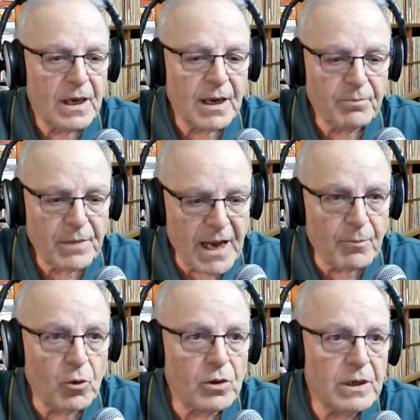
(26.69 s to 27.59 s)

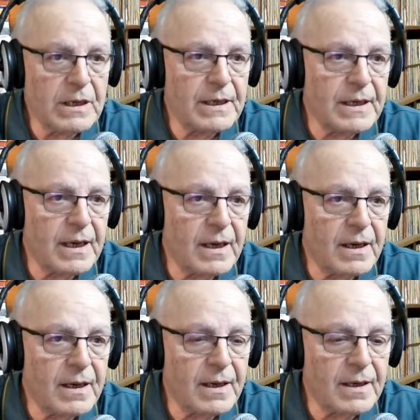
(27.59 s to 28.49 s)
abbiamo in
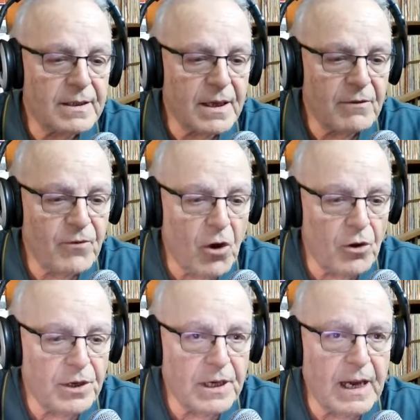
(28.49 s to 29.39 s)
linea eh,
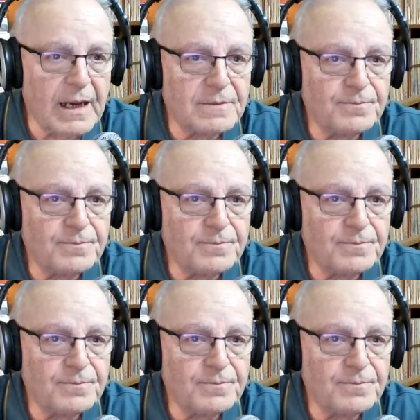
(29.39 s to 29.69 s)
telefonica,